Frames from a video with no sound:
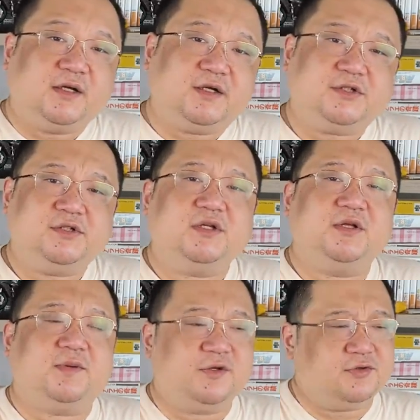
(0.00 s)
可是这
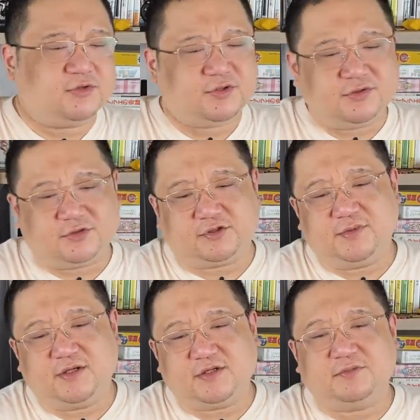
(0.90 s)
里边又是有什么
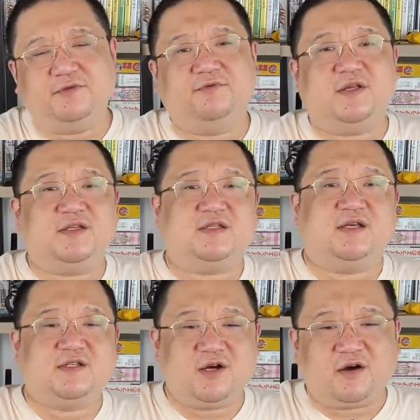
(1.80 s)
一个什么伪
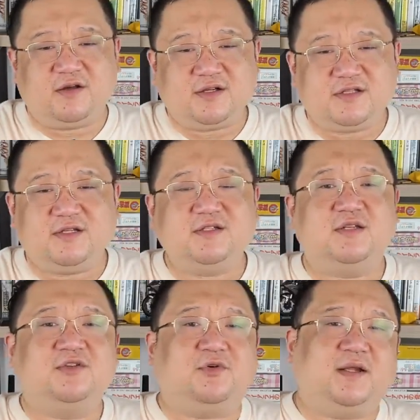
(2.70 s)
邪教，一个新
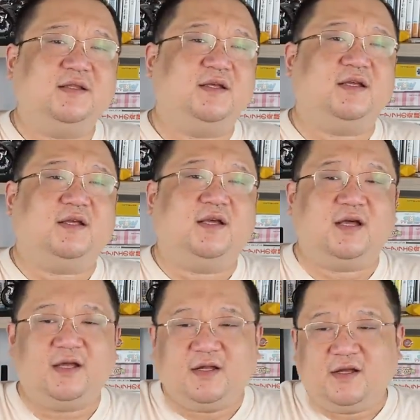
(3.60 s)
兴团体，
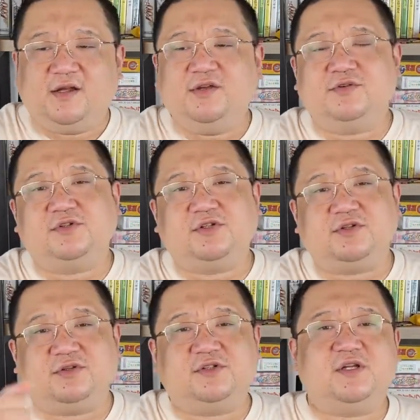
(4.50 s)
又是
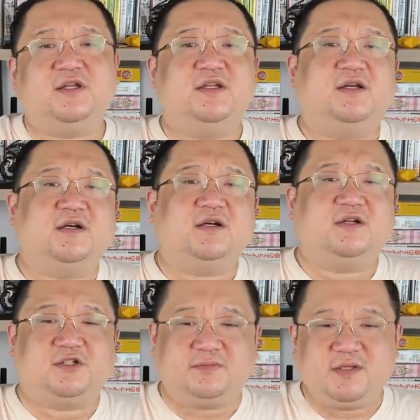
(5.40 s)
有这一个
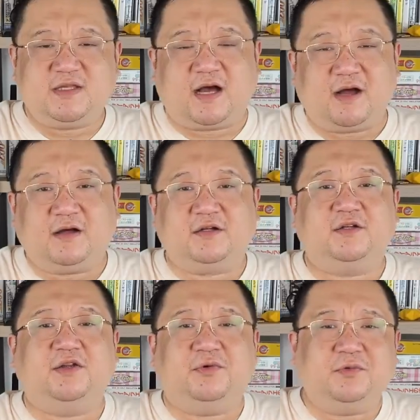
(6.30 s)
什么
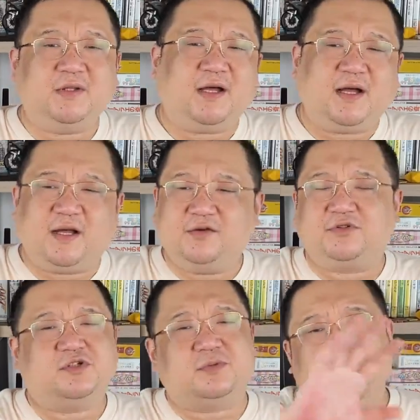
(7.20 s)
养牛的，又
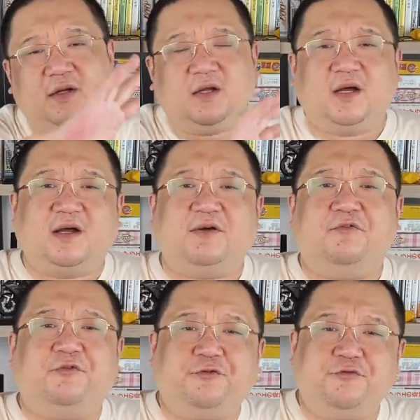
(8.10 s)
是什么
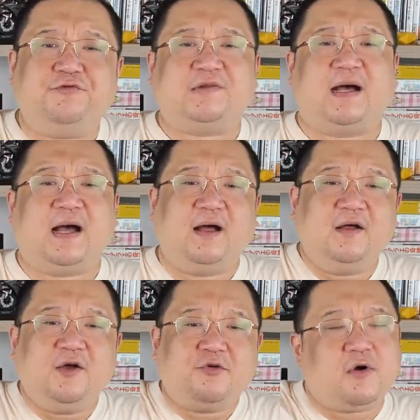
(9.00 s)
很复杂。
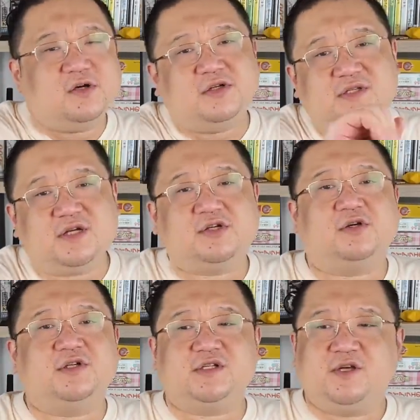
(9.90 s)
光是介绍
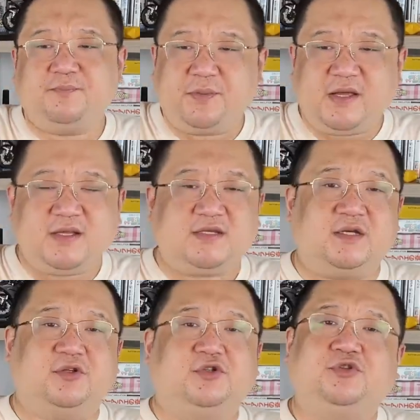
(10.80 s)
这些背
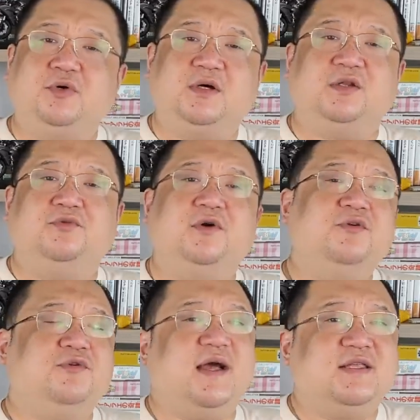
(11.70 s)
景，说很多
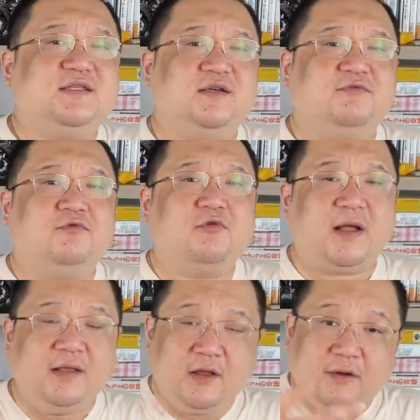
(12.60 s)
与案情无
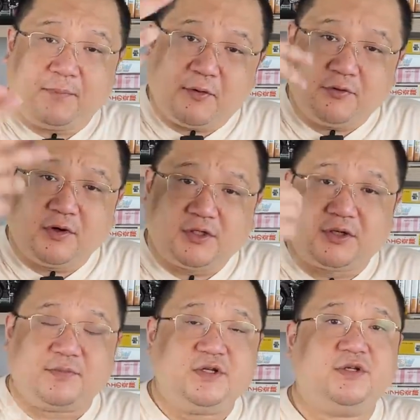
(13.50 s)
关，包括这
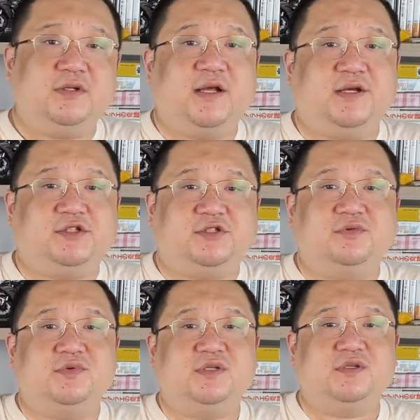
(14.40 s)
个名侦探石
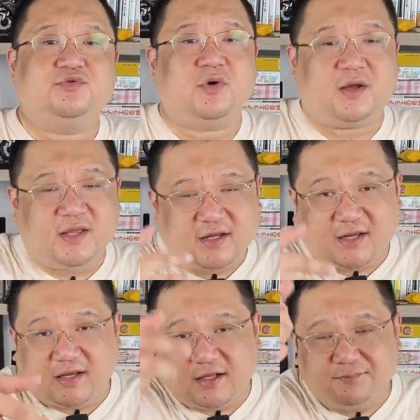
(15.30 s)
洞细作也
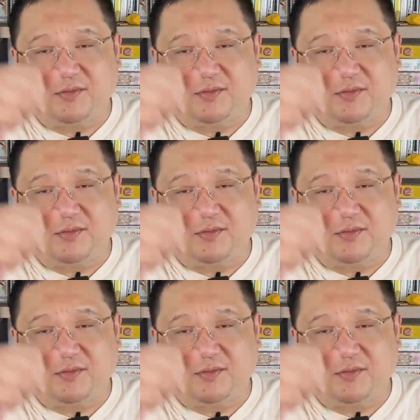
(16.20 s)
给了他的